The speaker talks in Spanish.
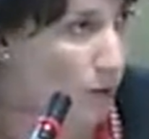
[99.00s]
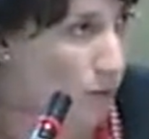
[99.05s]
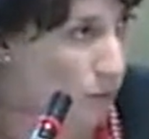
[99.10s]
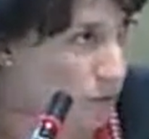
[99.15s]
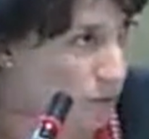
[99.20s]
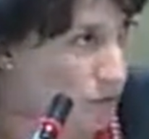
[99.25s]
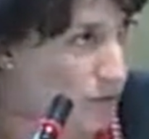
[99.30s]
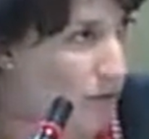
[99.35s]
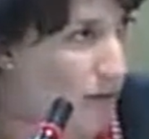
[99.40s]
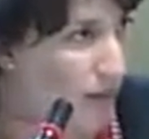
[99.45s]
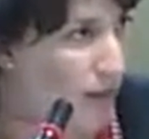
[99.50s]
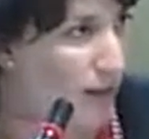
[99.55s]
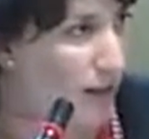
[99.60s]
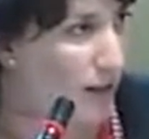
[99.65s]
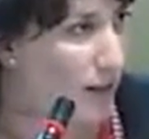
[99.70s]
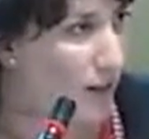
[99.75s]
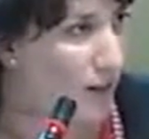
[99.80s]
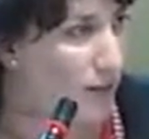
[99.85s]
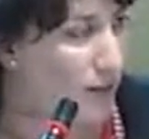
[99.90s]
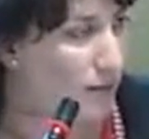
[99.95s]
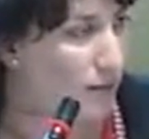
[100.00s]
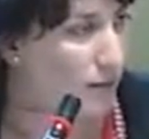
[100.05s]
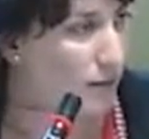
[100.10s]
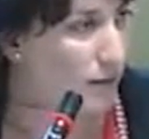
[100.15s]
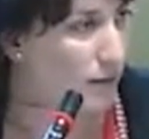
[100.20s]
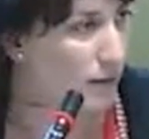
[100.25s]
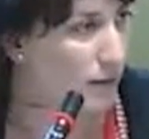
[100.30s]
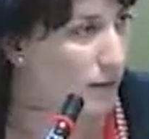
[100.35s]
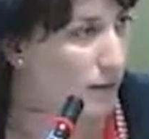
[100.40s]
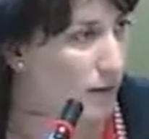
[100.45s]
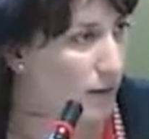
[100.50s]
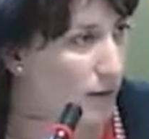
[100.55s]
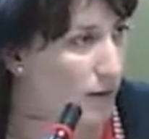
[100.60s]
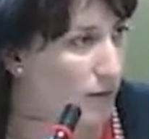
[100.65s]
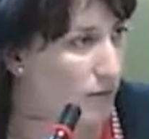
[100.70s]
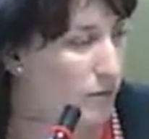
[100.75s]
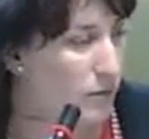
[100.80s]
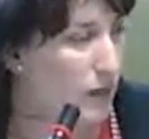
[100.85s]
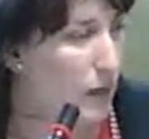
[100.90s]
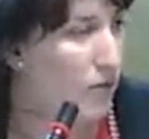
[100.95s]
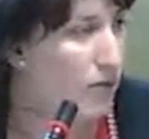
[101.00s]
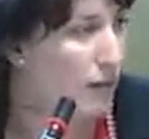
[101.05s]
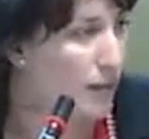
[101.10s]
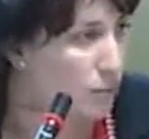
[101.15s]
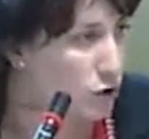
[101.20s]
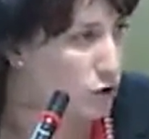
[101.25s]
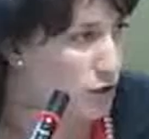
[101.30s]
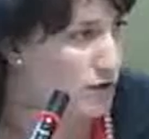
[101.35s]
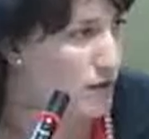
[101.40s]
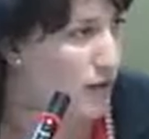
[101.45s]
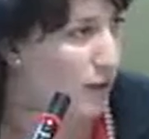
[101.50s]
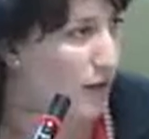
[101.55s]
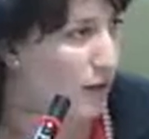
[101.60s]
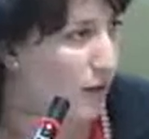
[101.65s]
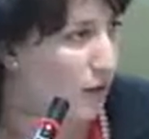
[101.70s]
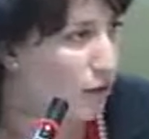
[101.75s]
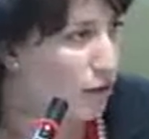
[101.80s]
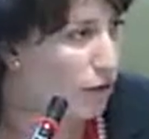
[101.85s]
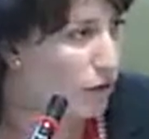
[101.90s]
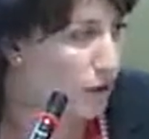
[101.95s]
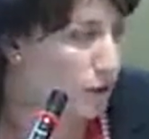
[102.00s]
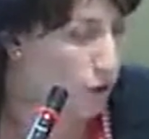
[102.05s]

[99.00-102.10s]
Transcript: propuesta que, que hacíamos en esa alegación